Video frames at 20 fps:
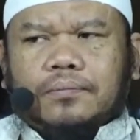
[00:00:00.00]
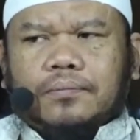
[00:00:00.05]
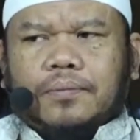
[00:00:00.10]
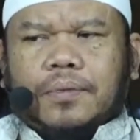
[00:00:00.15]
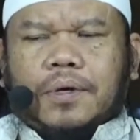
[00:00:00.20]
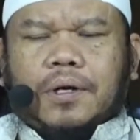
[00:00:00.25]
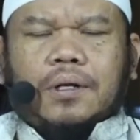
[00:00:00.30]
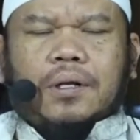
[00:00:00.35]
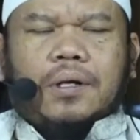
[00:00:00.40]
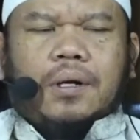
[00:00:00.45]

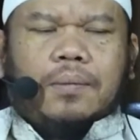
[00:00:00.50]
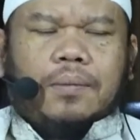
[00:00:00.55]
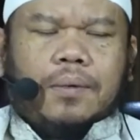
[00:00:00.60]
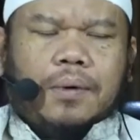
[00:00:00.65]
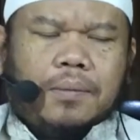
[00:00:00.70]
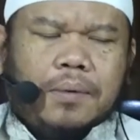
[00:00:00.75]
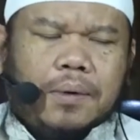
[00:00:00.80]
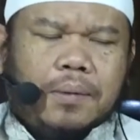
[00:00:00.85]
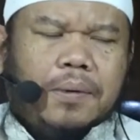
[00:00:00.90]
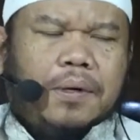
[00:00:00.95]
Pertama
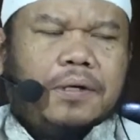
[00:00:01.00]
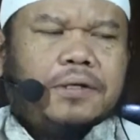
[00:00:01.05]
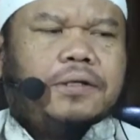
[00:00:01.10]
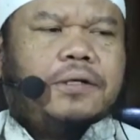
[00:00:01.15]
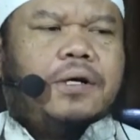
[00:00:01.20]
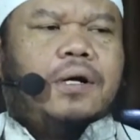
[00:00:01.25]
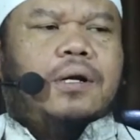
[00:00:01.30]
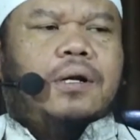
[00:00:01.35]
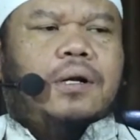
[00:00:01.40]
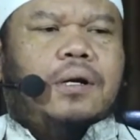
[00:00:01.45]

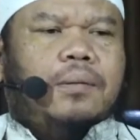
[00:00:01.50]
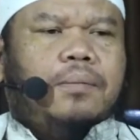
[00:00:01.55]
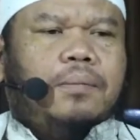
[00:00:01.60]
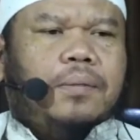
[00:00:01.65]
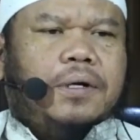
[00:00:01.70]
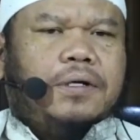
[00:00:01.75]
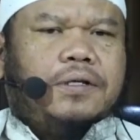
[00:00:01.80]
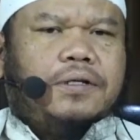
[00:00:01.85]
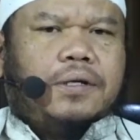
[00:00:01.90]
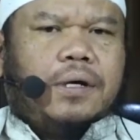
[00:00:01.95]
bebaskan
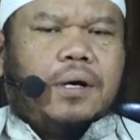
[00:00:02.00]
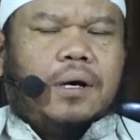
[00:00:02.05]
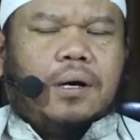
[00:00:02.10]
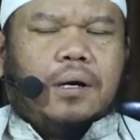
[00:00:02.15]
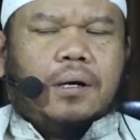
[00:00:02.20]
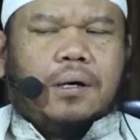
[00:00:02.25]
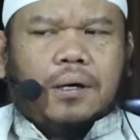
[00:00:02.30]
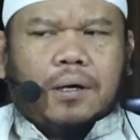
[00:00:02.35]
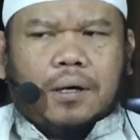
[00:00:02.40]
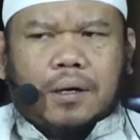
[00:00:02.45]
hamba
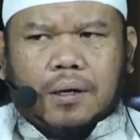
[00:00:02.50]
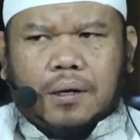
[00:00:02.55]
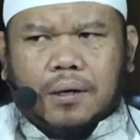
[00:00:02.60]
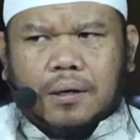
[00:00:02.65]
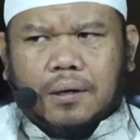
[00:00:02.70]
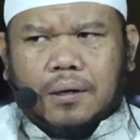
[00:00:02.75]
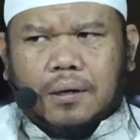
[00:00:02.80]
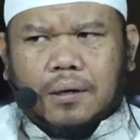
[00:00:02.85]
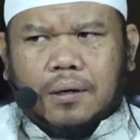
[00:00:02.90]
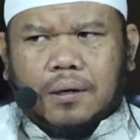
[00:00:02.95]
sahaya.
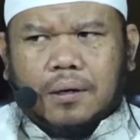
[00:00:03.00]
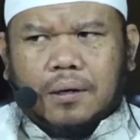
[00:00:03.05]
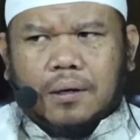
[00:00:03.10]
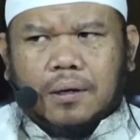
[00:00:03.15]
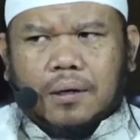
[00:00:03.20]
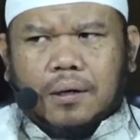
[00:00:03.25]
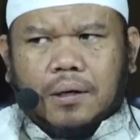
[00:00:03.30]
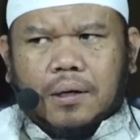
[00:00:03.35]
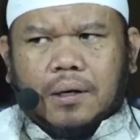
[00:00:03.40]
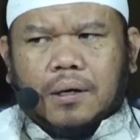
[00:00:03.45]

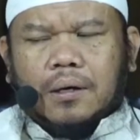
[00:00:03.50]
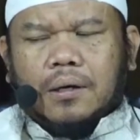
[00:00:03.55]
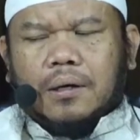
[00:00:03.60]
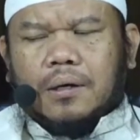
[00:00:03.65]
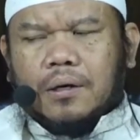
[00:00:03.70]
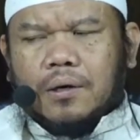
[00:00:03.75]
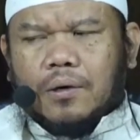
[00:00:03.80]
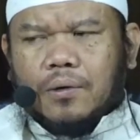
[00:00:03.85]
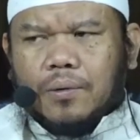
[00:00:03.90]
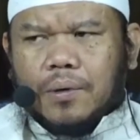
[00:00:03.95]
Yang
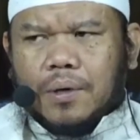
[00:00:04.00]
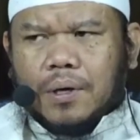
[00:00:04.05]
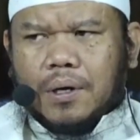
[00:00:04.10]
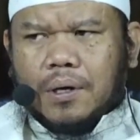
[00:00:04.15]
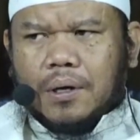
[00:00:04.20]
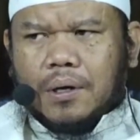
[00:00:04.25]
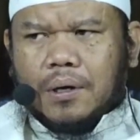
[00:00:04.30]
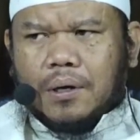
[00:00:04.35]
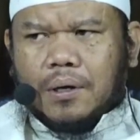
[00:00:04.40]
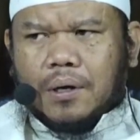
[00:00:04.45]
kedua,
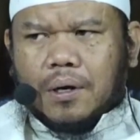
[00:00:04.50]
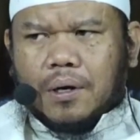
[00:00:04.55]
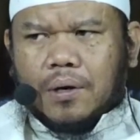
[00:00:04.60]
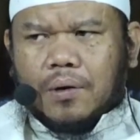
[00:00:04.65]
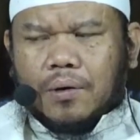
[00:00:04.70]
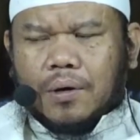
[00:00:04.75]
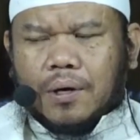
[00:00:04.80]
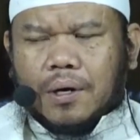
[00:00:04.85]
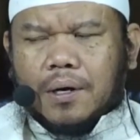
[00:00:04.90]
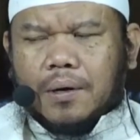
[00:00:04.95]

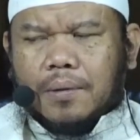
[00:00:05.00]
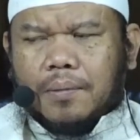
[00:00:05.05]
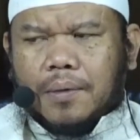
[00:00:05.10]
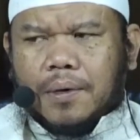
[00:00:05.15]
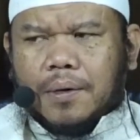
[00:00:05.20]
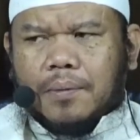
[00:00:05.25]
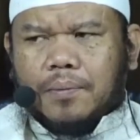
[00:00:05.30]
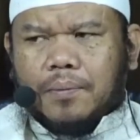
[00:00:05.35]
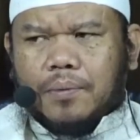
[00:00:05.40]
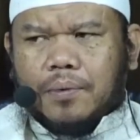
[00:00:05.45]
kalau nggak
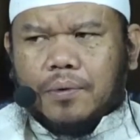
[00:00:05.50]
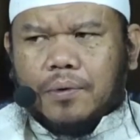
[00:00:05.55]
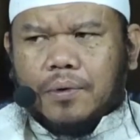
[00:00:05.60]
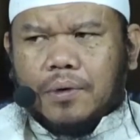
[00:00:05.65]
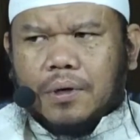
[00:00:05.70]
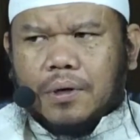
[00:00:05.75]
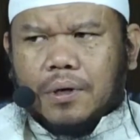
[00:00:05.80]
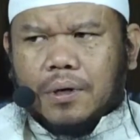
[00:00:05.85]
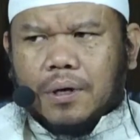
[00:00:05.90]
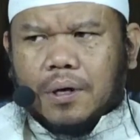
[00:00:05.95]

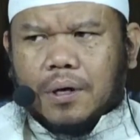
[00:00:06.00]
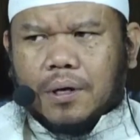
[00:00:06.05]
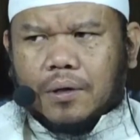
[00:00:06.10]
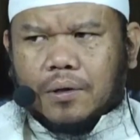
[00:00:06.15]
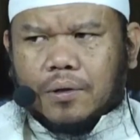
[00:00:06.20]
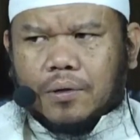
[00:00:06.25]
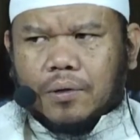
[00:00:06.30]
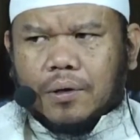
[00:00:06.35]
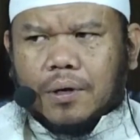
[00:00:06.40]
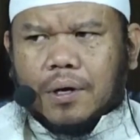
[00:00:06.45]
mampu
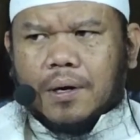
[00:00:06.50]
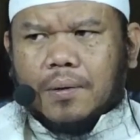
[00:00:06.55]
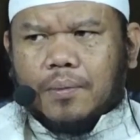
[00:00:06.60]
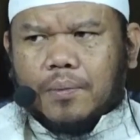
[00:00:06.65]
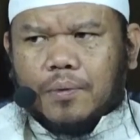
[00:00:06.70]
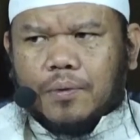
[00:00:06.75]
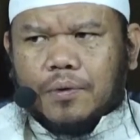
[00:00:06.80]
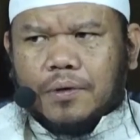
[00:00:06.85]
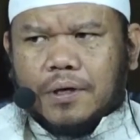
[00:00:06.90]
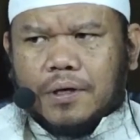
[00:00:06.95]
atau nggak
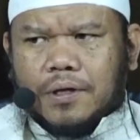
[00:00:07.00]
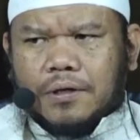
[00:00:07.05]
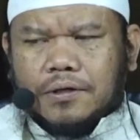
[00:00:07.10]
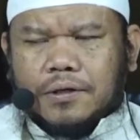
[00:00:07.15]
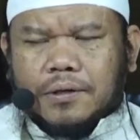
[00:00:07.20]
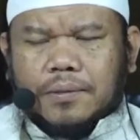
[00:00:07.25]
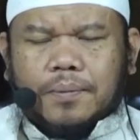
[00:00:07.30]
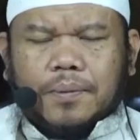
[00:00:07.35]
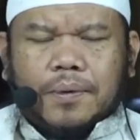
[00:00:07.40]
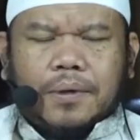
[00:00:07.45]
punya
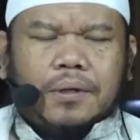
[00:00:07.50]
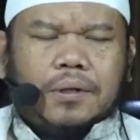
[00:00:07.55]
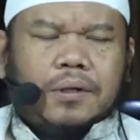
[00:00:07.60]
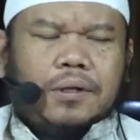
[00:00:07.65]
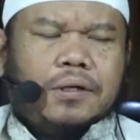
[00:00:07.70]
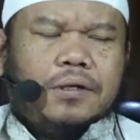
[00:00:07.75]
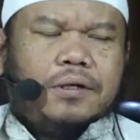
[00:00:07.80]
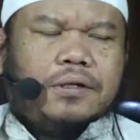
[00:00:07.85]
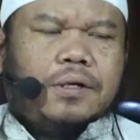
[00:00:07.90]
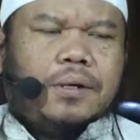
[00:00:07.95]

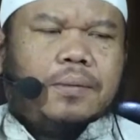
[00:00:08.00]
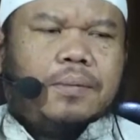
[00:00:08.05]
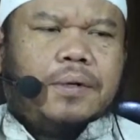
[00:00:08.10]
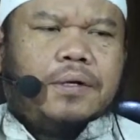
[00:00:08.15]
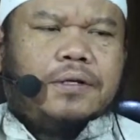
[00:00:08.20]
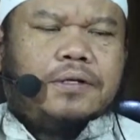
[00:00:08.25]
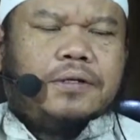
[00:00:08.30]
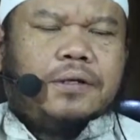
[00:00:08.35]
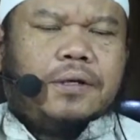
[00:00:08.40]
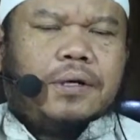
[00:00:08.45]
seperti di
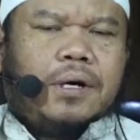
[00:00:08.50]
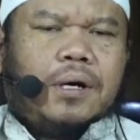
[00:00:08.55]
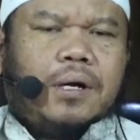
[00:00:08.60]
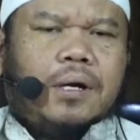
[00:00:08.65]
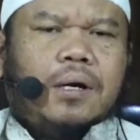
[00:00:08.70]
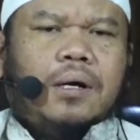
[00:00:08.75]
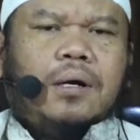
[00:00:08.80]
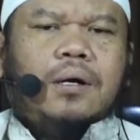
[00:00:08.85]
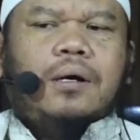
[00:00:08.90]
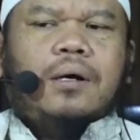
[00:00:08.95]
zaman
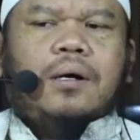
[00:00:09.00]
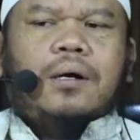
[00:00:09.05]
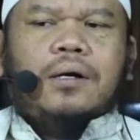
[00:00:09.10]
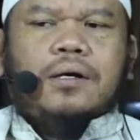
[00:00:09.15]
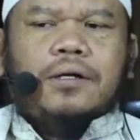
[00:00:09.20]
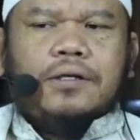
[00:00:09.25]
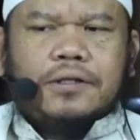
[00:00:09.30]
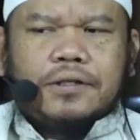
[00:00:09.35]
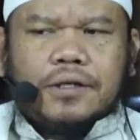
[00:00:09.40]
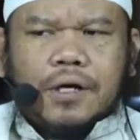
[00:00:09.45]
sekarang,
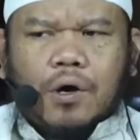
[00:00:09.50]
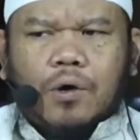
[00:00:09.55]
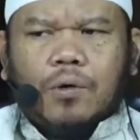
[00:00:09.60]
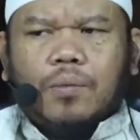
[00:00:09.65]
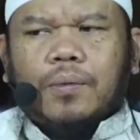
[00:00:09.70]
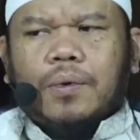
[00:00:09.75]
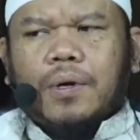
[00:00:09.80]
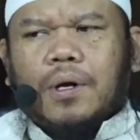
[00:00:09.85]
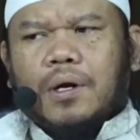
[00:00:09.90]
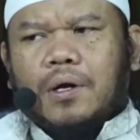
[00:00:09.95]

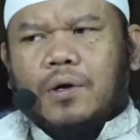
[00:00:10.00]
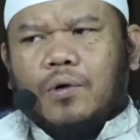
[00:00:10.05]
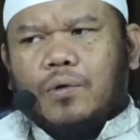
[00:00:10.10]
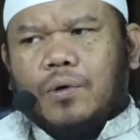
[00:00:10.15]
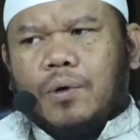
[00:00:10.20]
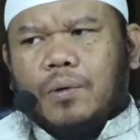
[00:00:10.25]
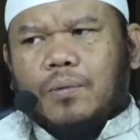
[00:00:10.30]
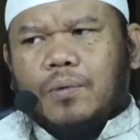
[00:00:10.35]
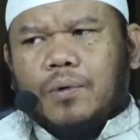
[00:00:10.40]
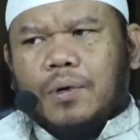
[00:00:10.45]
saumlah
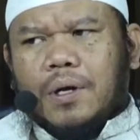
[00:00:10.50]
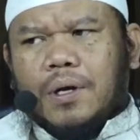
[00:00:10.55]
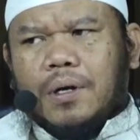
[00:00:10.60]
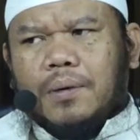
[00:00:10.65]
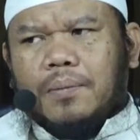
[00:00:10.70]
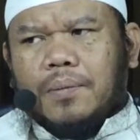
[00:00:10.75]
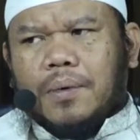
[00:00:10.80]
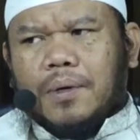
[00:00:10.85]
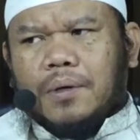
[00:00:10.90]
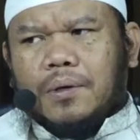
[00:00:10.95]
dua
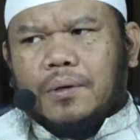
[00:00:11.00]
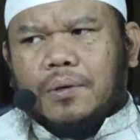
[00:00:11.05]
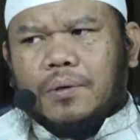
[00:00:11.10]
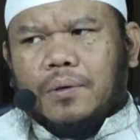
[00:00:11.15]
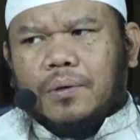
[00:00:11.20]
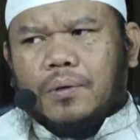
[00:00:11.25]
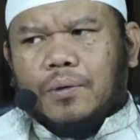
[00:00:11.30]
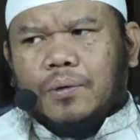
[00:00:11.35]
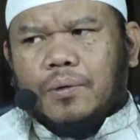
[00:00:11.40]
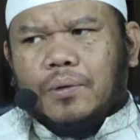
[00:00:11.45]
bulan
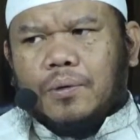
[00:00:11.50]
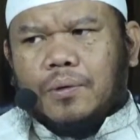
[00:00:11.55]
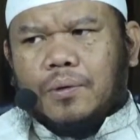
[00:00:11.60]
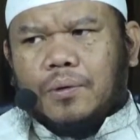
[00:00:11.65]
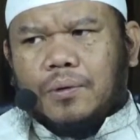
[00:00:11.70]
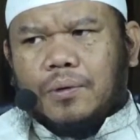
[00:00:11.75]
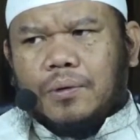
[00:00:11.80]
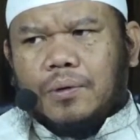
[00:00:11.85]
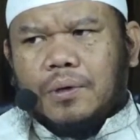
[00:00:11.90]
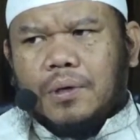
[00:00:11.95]
berturut-turut.